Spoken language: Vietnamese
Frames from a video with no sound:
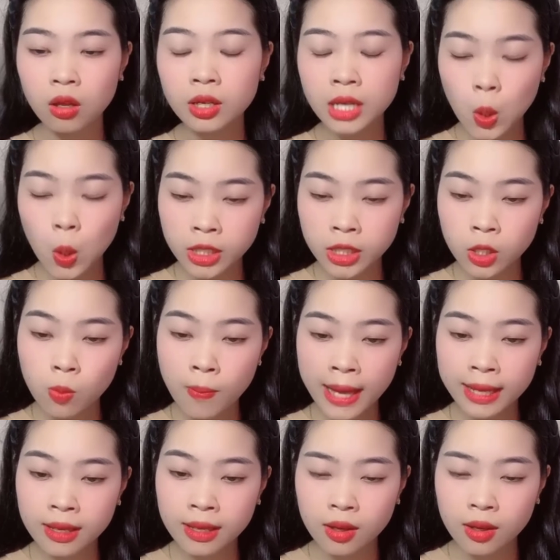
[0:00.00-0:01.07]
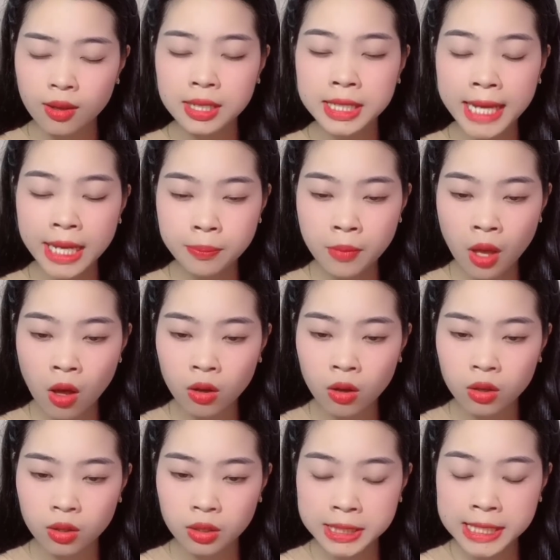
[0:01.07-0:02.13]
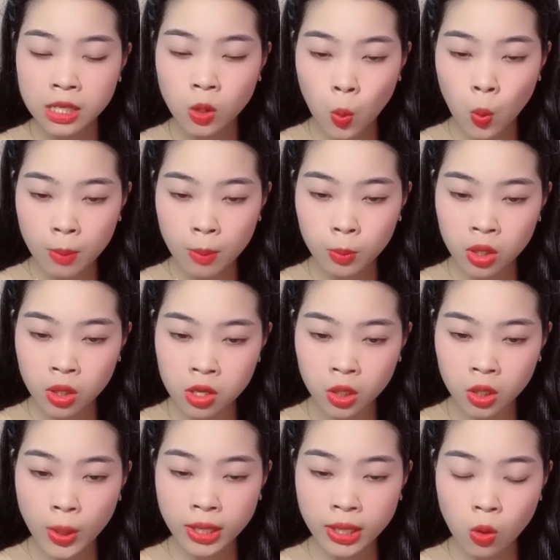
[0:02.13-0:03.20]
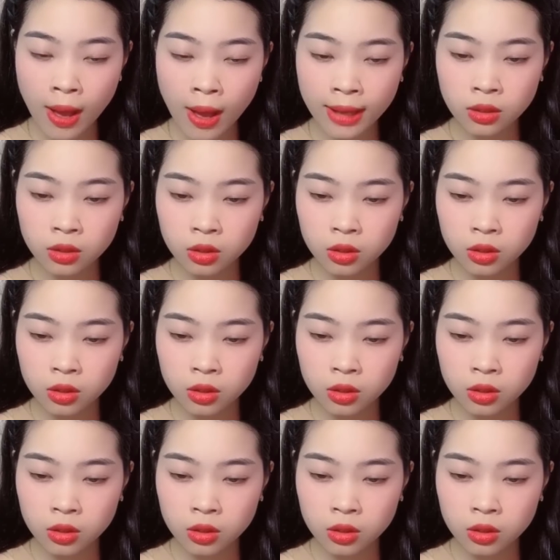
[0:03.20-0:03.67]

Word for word: Cậu nhíu mày, ghét bỏ, nhìn qua một lượt quanh quán.